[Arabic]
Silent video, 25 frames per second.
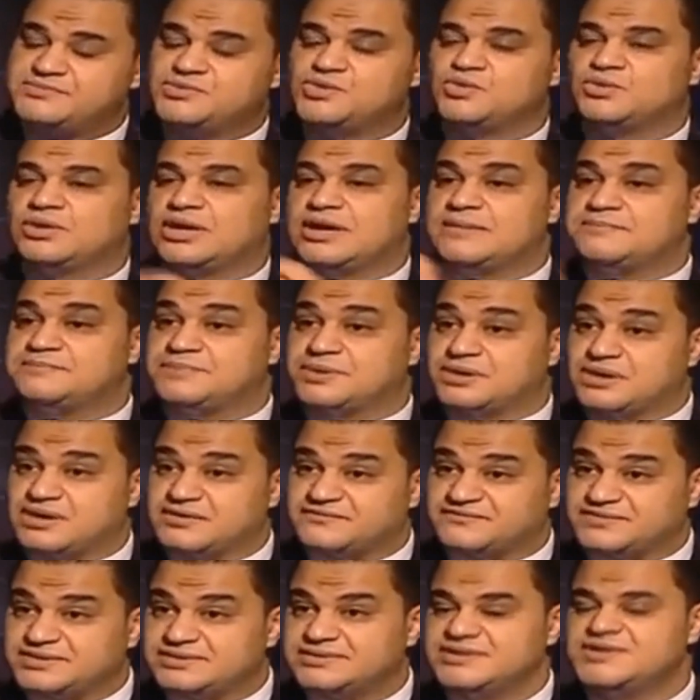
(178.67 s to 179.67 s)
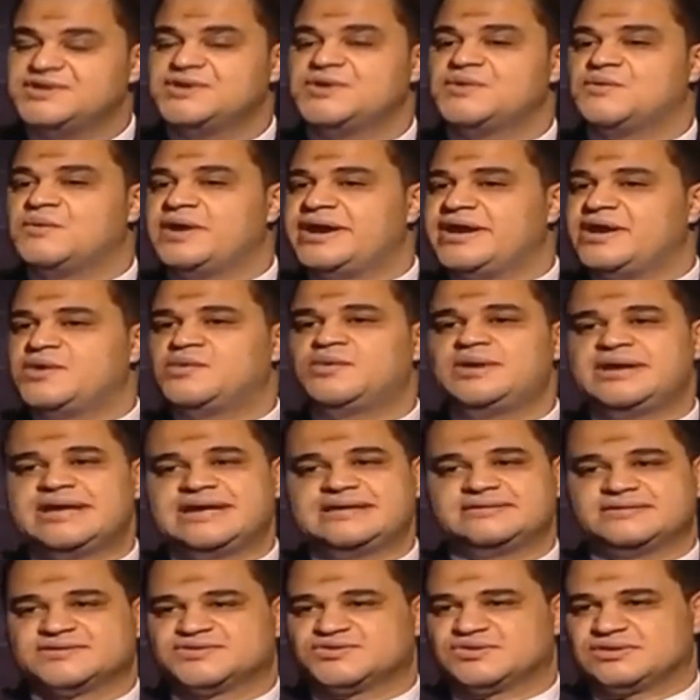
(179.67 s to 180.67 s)
ابنه والأب رافض آه. وأنا
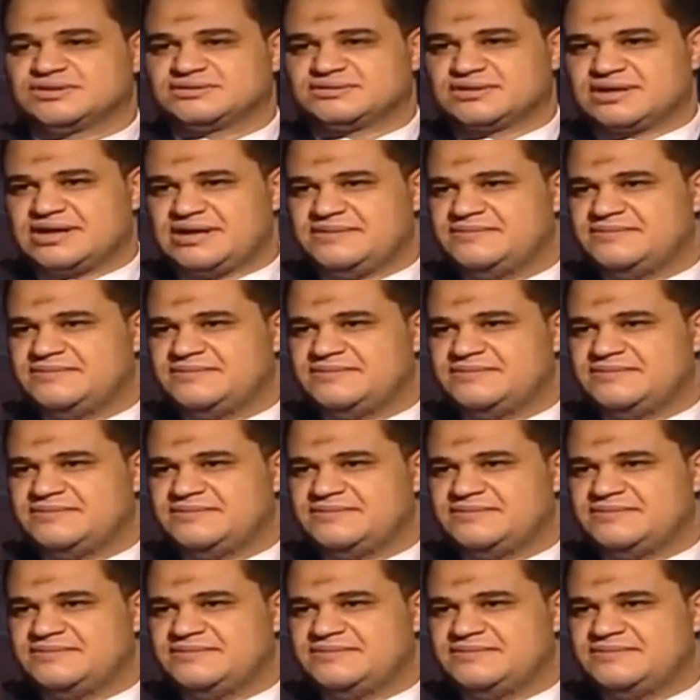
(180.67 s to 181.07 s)
أقول لا ده صلة